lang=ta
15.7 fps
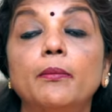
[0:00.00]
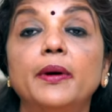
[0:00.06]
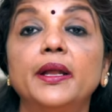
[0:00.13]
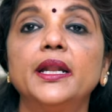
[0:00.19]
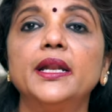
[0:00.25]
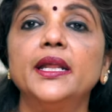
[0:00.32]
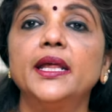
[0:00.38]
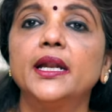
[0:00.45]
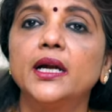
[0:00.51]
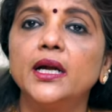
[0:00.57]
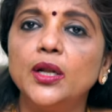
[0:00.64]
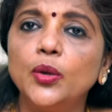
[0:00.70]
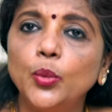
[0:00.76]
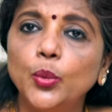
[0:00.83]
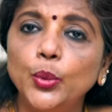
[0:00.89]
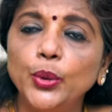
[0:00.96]
பல
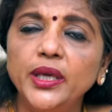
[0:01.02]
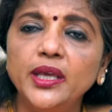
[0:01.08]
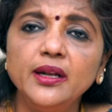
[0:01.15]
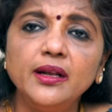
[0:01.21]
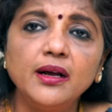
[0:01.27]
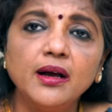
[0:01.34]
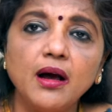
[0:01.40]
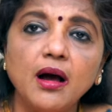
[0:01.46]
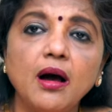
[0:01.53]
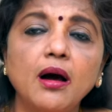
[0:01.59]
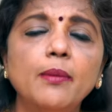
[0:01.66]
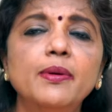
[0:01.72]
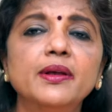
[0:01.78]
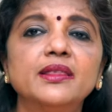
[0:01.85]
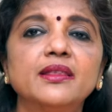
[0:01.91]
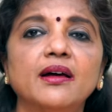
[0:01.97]
நேரங்களில் உயிருக்கு
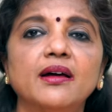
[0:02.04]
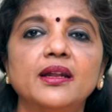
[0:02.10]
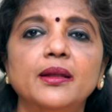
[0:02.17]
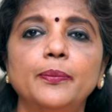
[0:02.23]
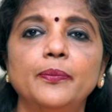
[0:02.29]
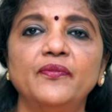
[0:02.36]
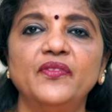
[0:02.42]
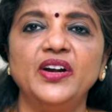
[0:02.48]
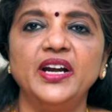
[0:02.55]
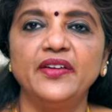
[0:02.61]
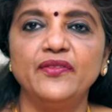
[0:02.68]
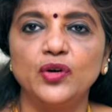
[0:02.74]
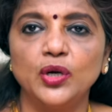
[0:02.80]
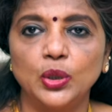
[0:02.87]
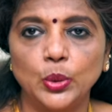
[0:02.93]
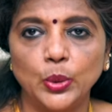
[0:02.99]
ஆபத்தான
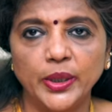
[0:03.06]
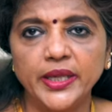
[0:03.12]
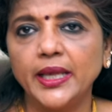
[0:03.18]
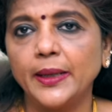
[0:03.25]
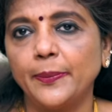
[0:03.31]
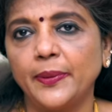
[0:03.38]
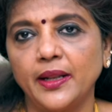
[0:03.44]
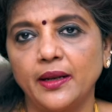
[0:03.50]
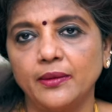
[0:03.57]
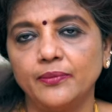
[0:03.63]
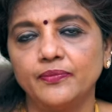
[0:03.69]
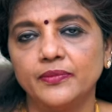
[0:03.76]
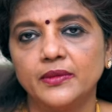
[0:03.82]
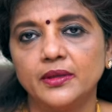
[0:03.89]
விளைவுகள் கூட ஏற்படலாம்